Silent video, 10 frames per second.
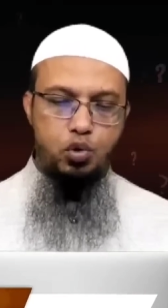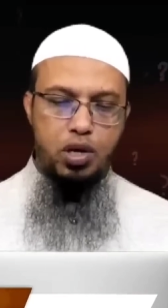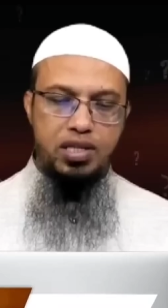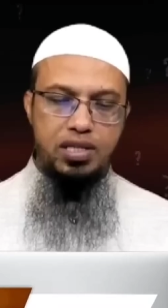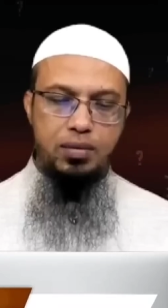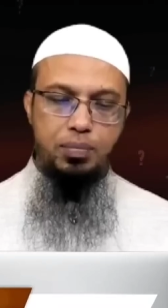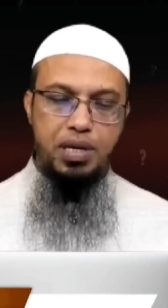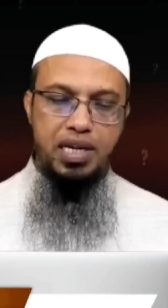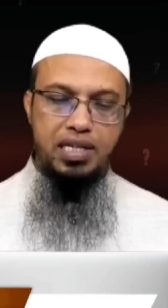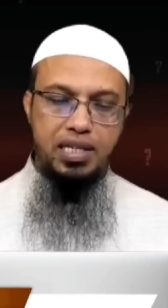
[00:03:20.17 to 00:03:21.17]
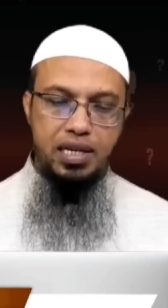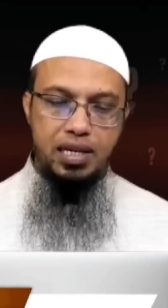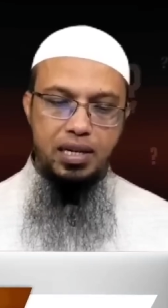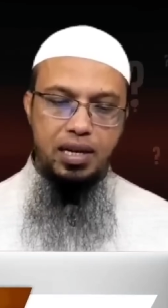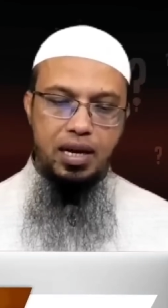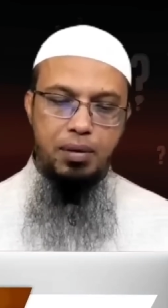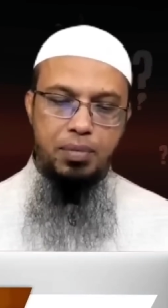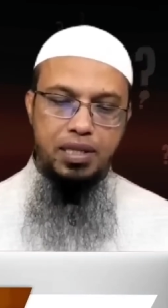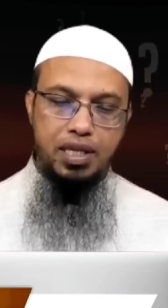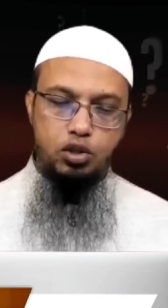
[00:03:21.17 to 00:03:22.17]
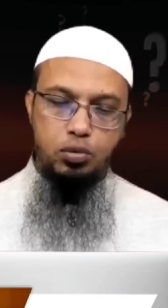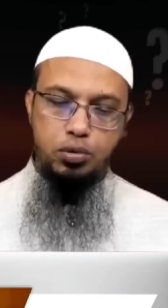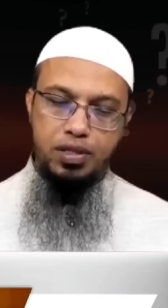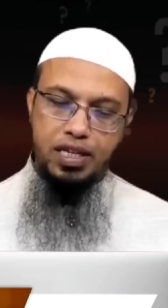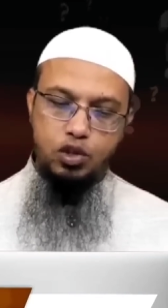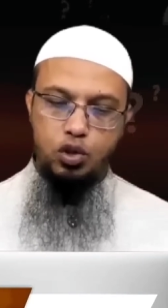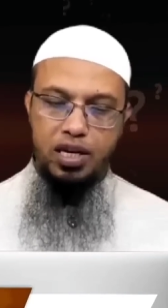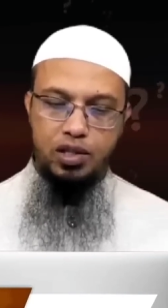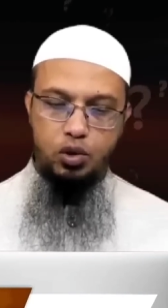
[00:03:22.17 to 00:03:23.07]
সুরাত ইসলাম আপনি লিখেছেন আমার মাথায় সবসময় টেনশন